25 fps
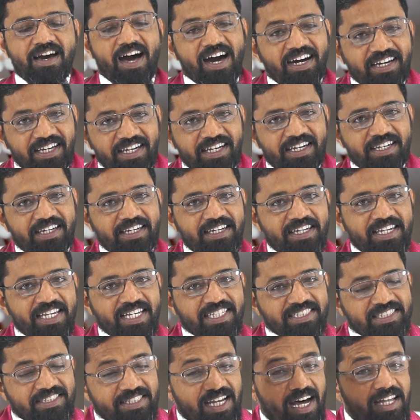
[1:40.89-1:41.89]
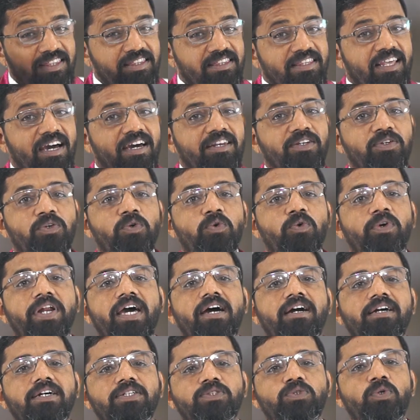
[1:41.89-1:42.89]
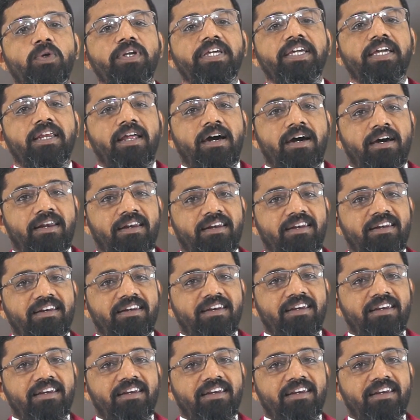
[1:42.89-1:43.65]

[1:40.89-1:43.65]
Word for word: அங்கு சாத்தான் கூட அங்கு சொல்கிறான்